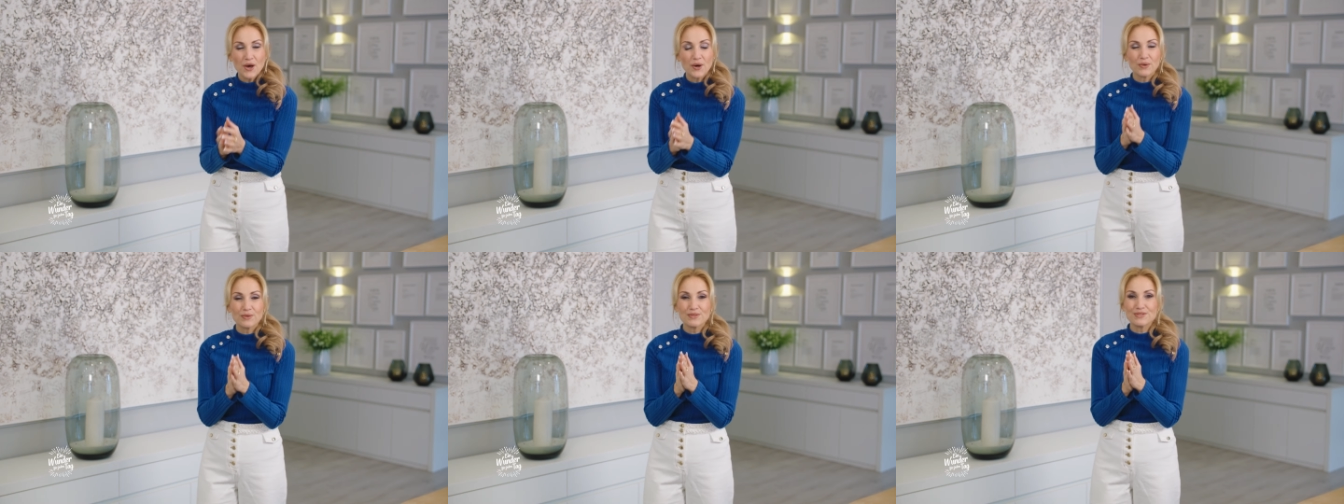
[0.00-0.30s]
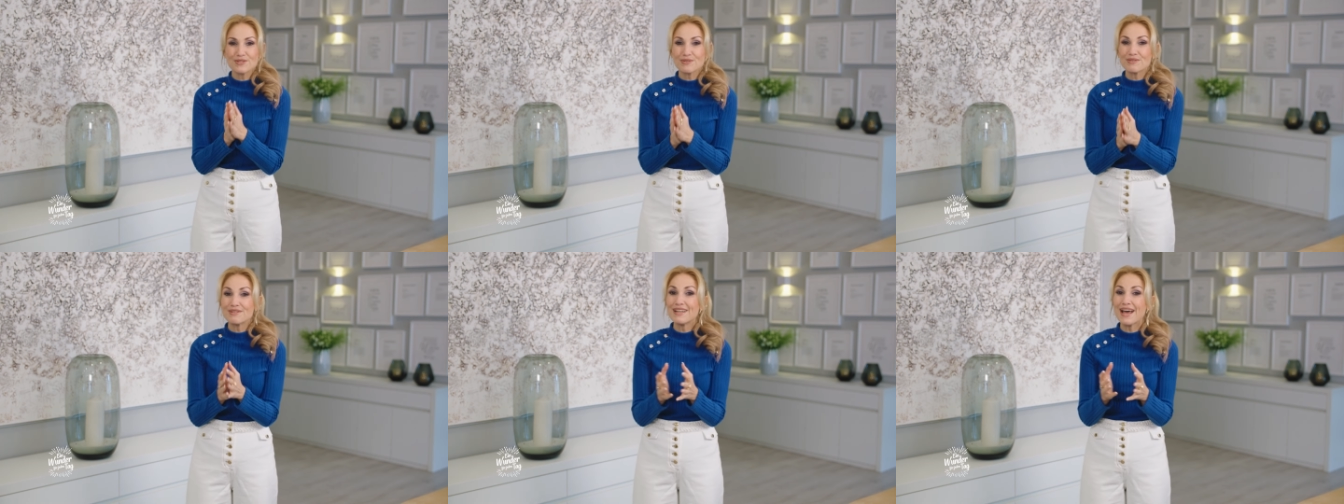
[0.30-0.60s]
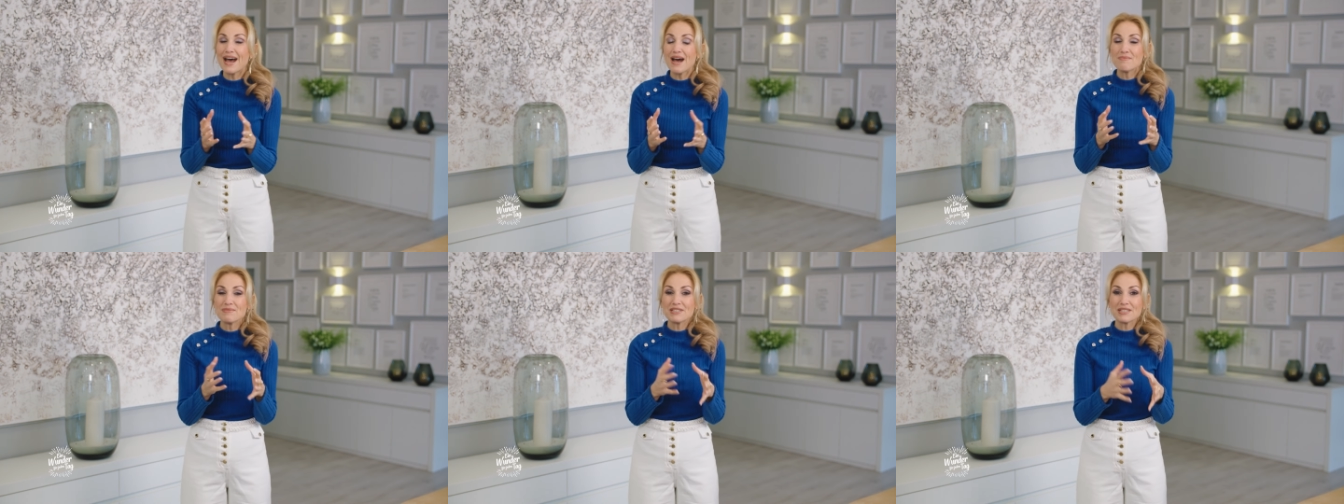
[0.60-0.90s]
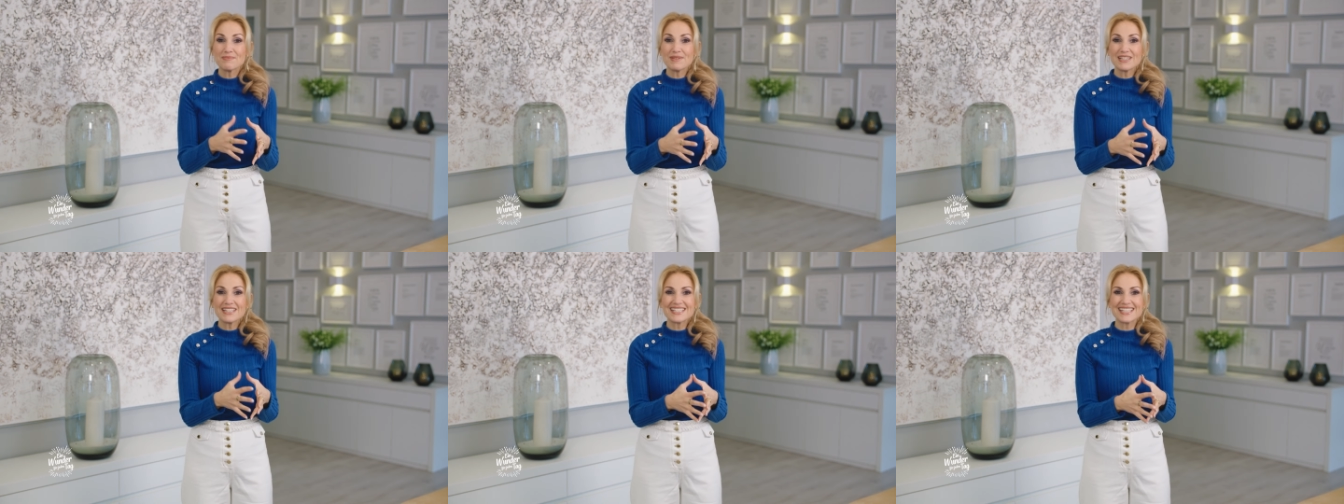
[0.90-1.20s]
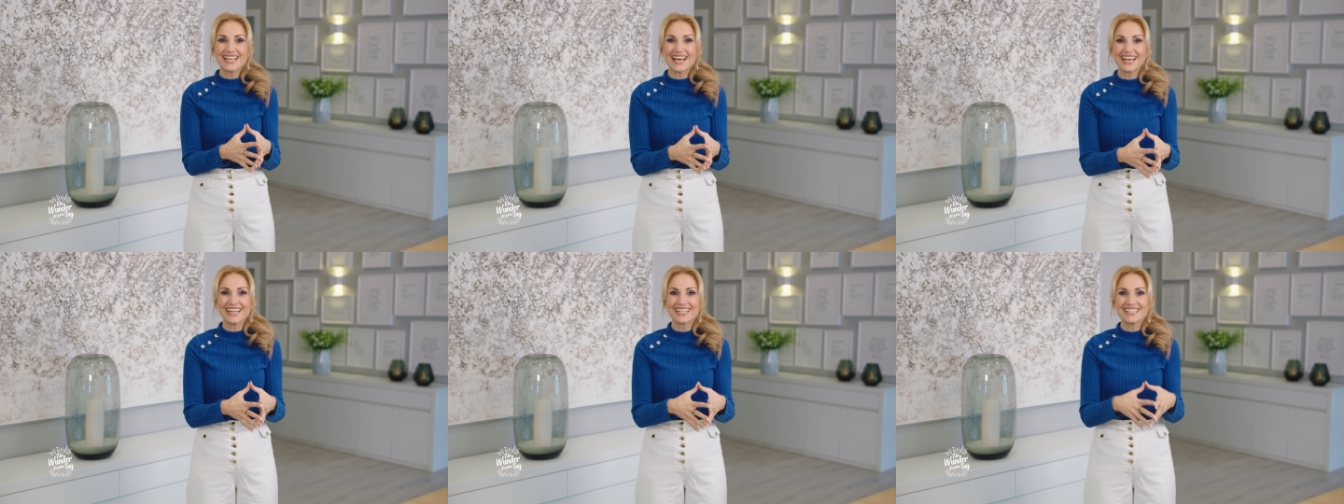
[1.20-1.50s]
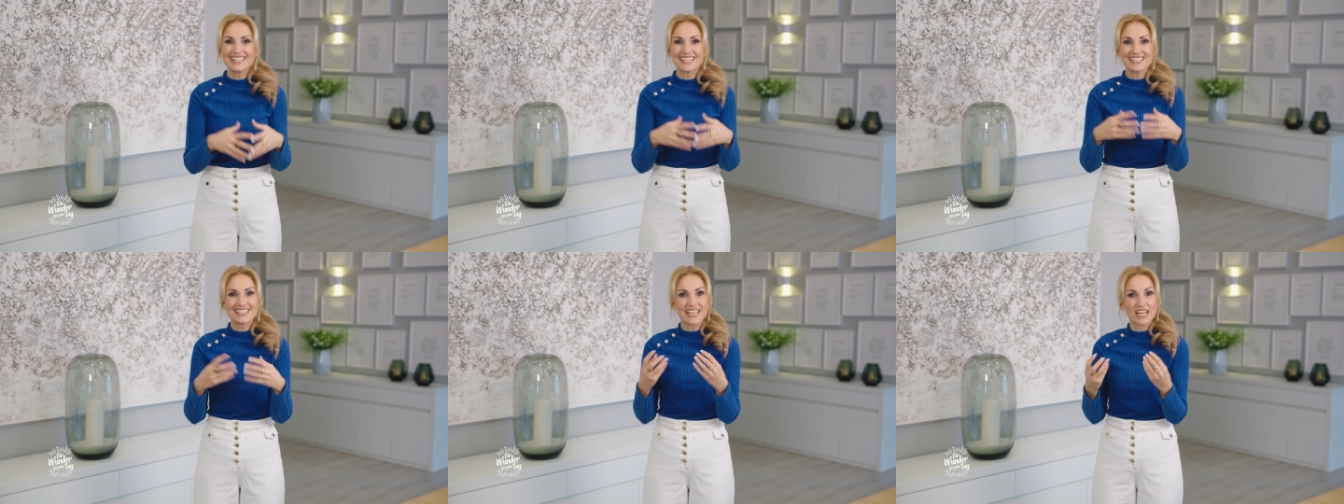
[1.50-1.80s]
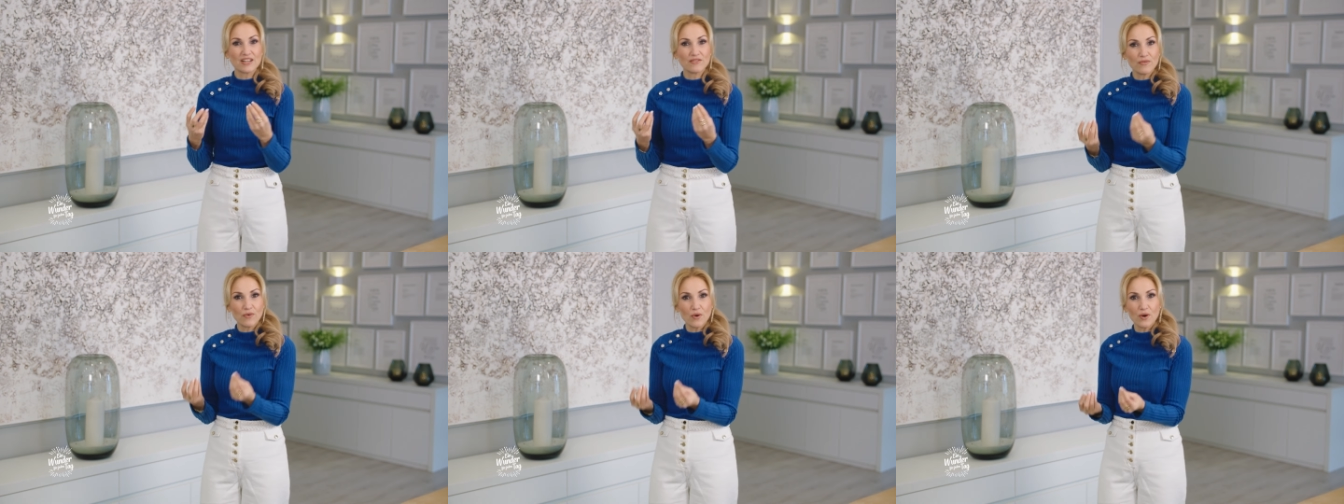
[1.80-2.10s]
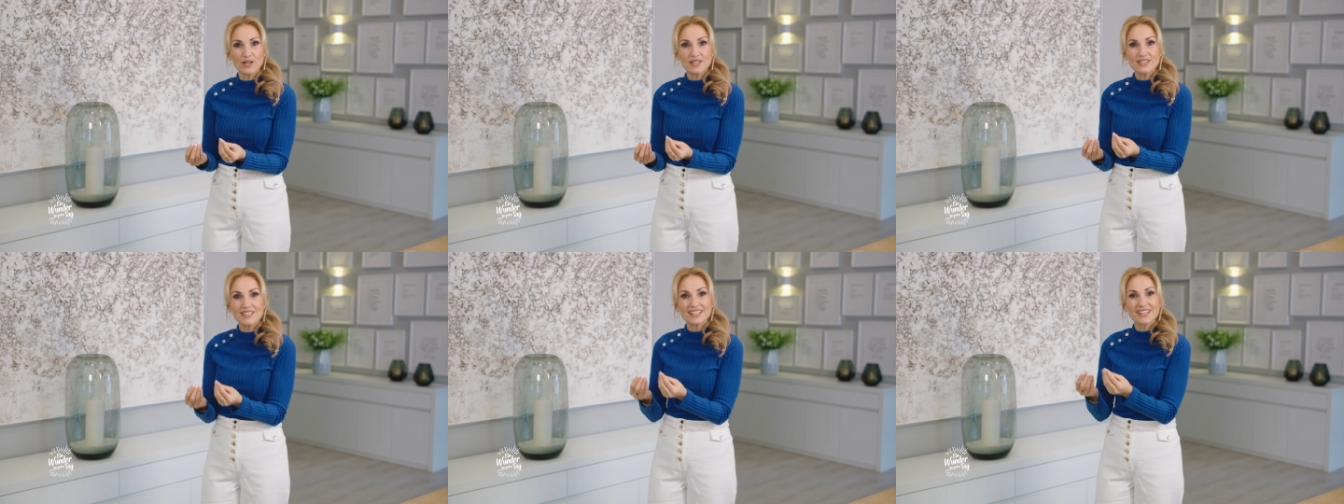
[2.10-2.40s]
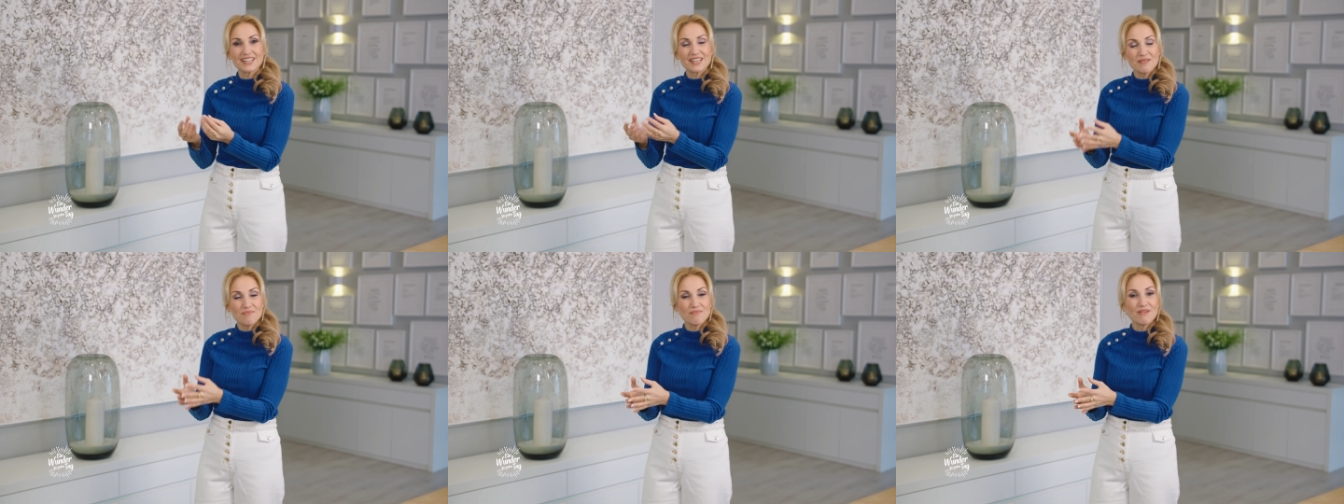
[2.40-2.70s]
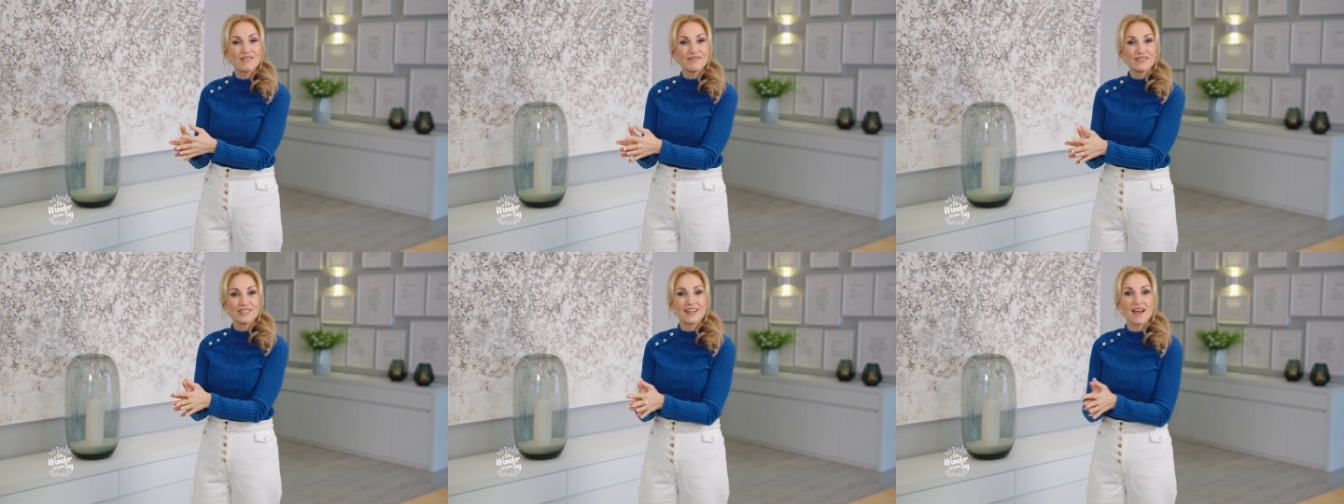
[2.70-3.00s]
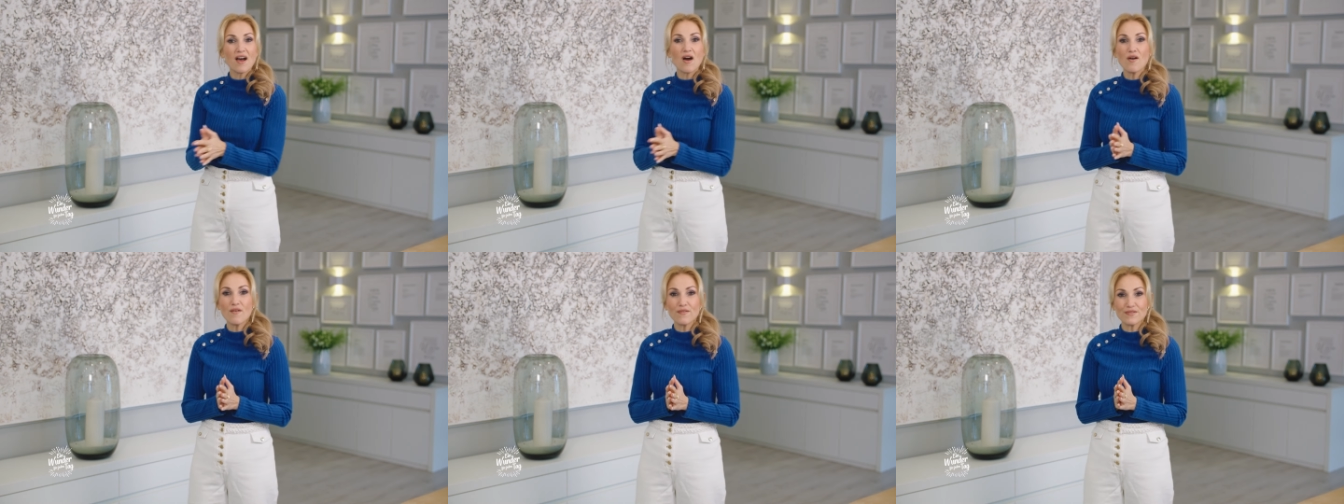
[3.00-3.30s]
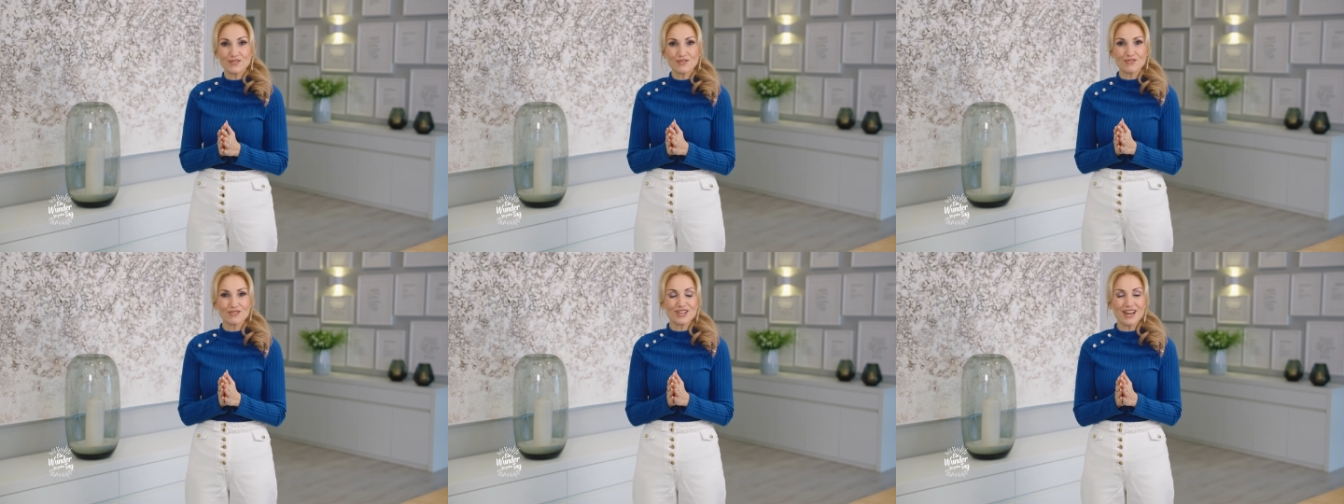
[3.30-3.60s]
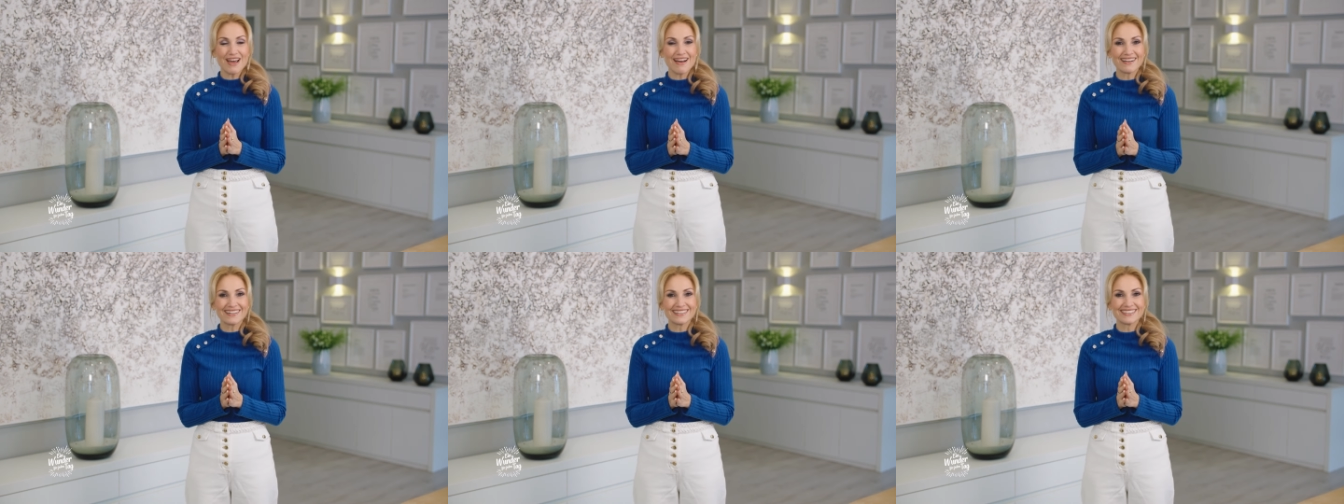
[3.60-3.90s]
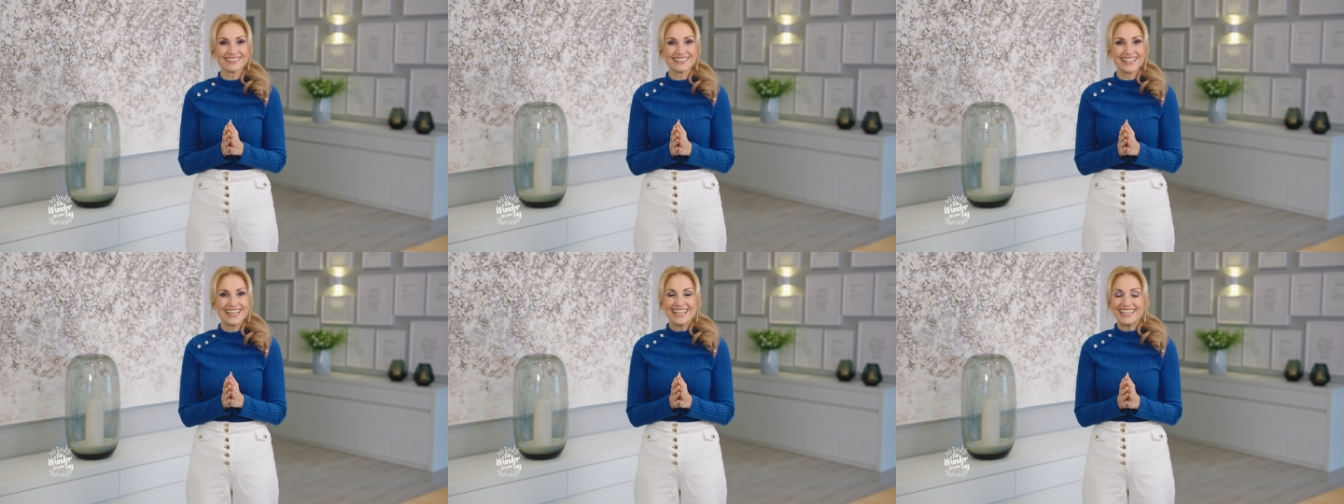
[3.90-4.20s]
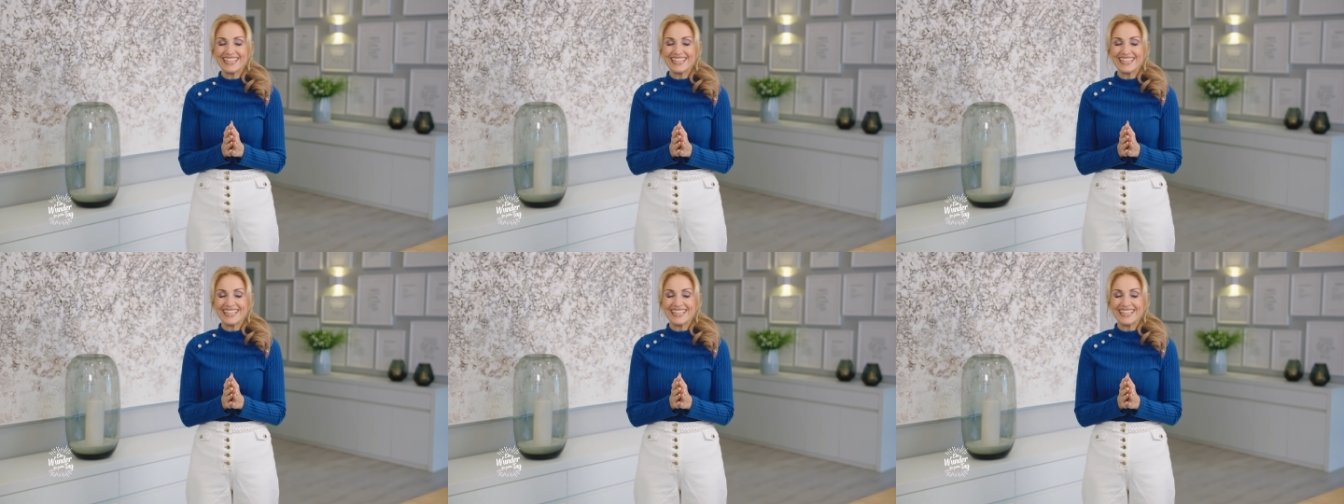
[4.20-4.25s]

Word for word: Und so nahm ich mir Zeit, sein Wort immer wieder aufzuschlagen.